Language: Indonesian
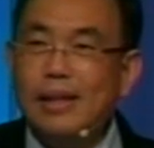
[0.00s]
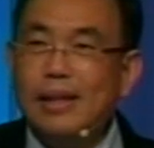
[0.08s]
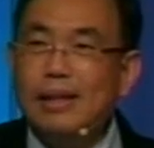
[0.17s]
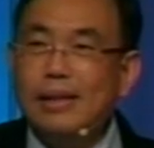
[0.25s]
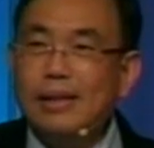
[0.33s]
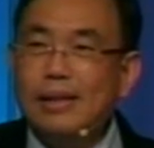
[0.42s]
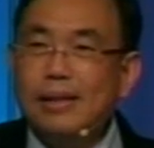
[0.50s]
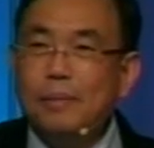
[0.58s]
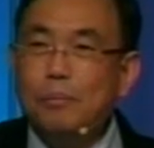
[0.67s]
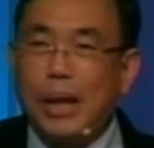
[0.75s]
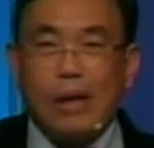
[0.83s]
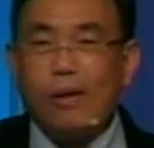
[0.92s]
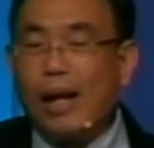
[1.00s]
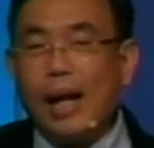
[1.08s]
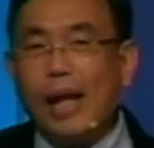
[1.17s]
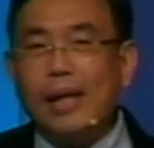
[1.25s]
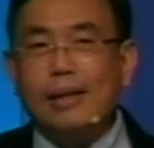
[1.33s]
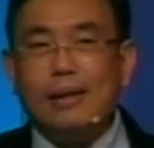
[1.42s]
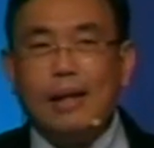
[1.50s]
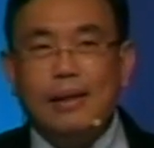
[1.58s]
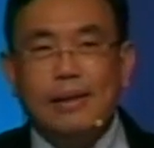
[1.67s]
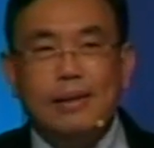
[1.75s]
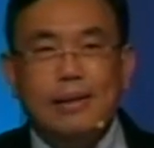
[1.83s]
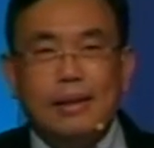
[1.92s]
Ya. Bukan orang lain.
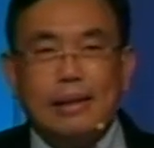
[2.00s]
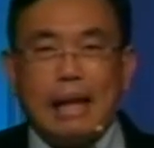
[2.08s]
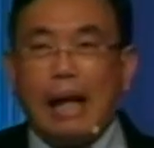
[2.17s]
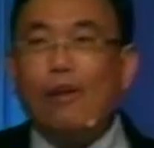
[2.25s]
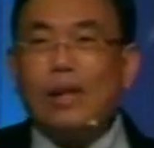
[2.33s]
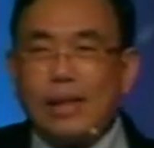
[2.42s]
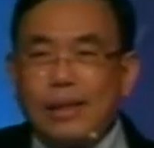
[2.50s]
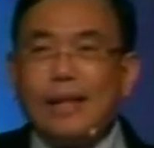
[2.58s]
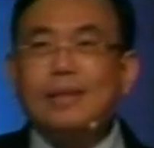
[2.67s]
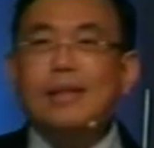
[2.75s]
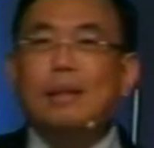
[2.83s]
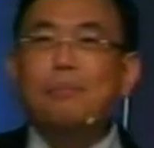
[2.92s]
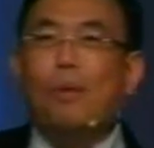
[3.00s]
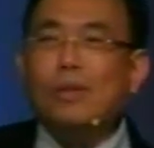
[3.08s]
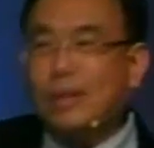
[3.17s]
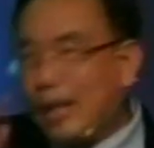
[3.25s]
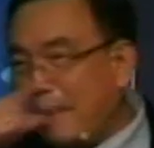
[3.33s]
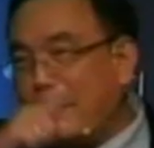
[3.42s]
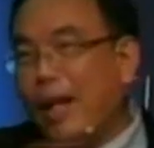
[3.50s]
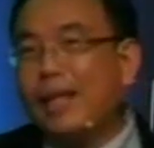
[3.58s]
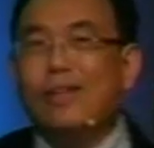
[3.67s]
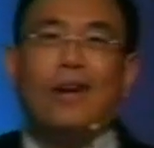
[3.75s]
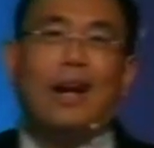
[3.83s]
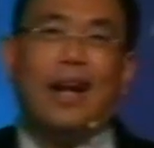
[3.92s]
Kalau kita sendiri bosan,
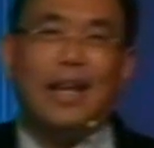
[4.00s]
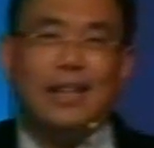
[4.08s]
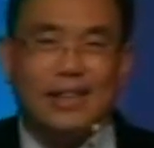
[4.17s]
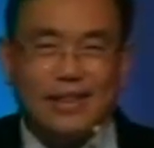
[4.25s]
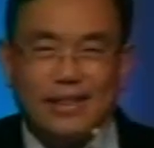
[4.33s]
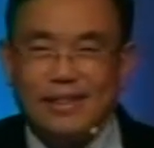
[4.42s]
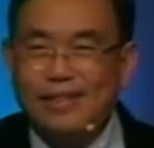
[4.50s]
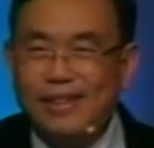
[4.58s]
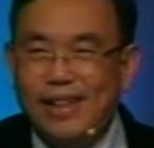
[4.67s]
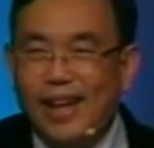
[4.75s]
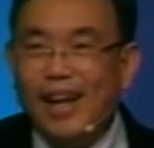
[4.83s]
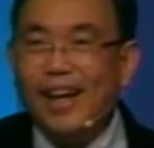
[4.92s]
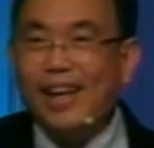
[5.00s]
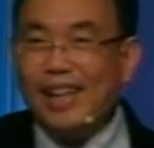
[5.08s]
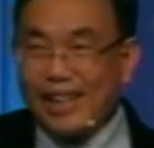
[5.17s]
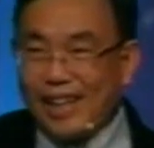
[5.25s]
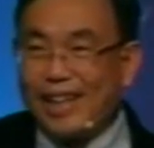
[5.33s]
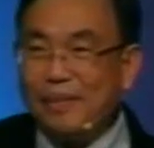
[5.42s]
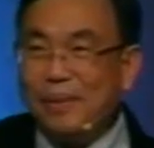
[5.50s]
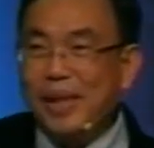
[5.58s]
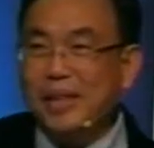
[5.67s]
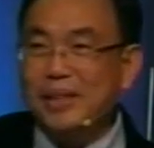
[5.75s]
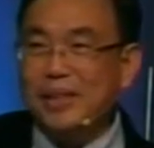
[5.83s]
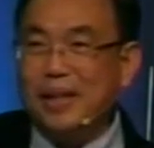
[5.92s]
apalagi orang lain. Ya, kira-kira
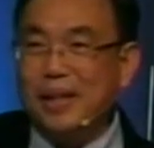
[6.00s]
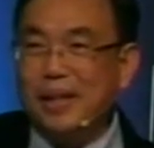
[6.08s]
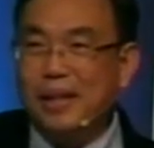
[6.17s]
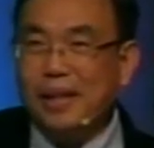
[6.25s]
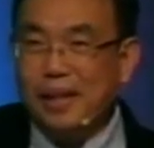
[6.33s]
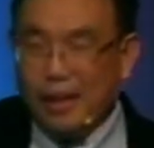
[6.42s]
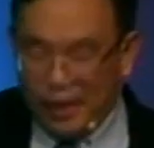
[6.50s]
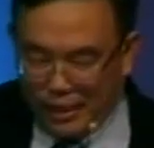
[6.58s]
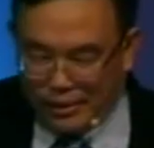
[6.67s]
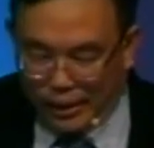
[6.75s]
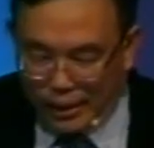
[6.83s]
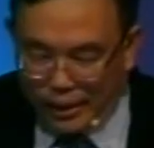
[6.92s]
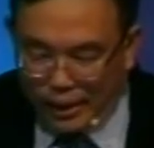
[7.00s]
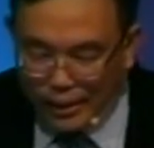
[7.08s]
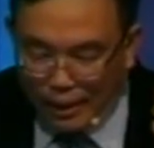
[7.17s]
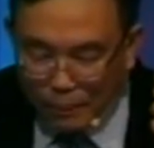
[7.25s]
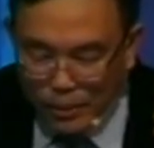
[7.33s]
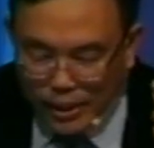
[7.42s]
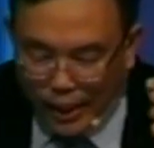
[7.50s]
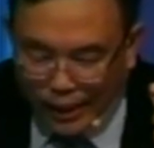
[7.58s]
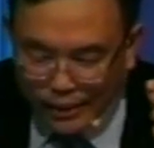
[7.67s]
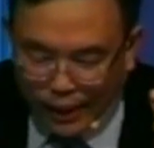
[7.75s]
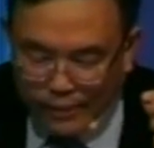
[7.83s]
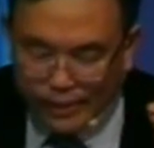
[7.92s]
begitu, saudara. Jadi kita mesti
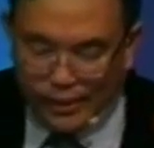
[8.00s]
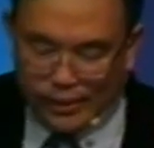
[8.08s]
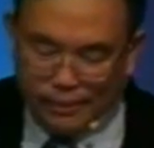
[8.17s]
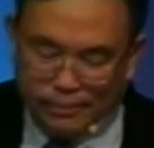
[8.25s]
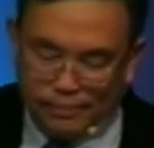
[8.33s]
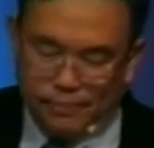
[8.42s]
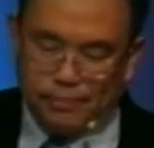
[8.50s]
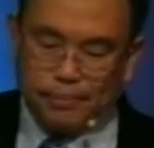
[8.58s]
hati-hati